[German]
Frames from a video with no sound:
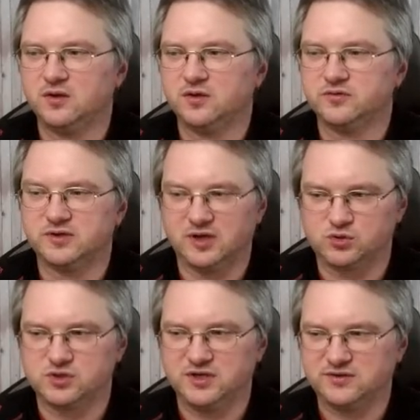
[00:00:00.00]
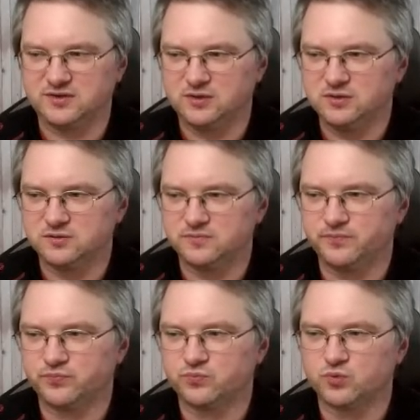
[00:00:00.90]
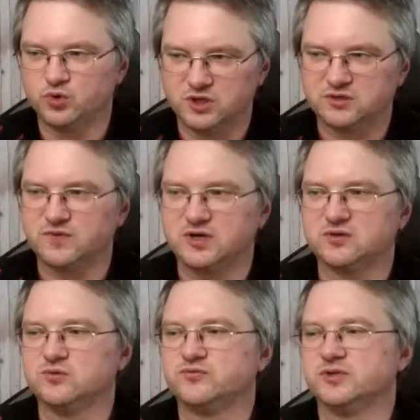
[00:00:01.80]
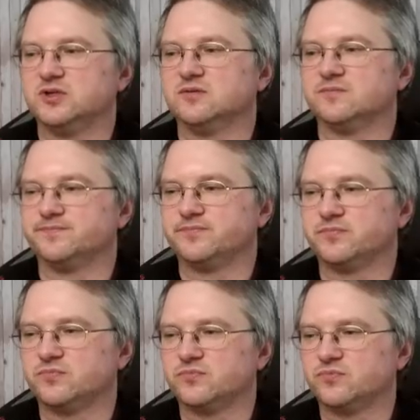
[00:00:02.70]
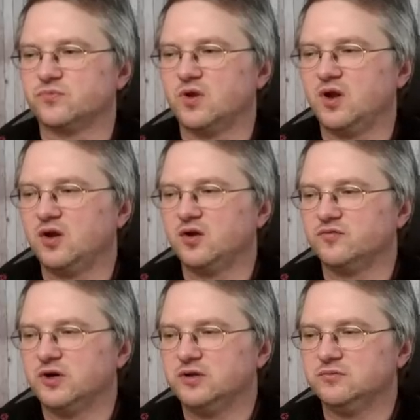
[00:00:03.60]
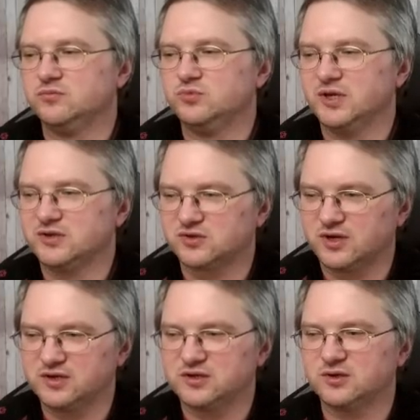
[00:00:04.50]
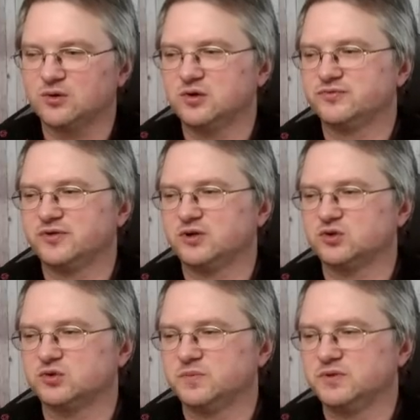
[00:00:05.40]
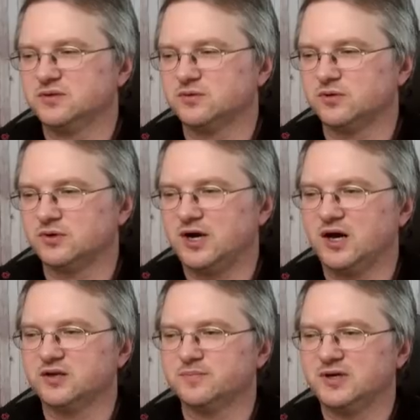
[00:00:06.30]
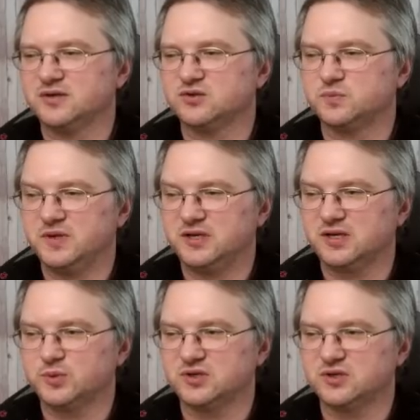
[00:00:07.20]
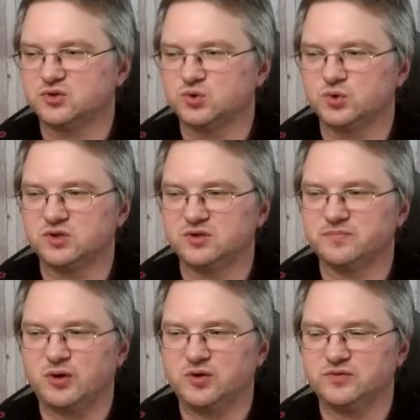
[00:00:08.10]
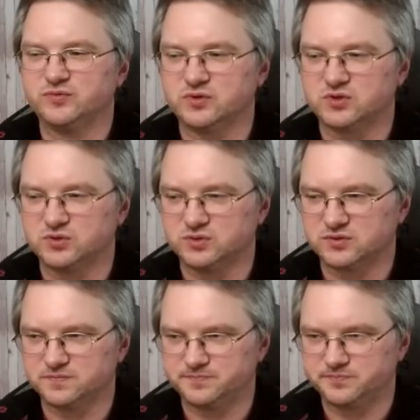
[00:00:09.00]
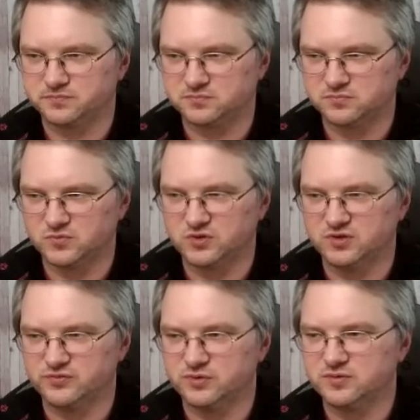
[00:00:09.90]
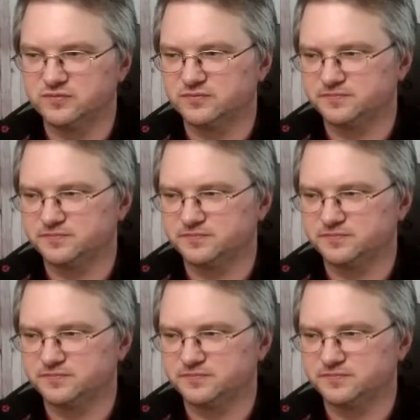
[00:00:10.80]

Sie tauscht jetzt auch und jetzt war ich zufrieden. Weil jetzt kann ich den Läufer rausspielen, Ochade machen, später habe ich dann schön den Bauernvorstoß. C5.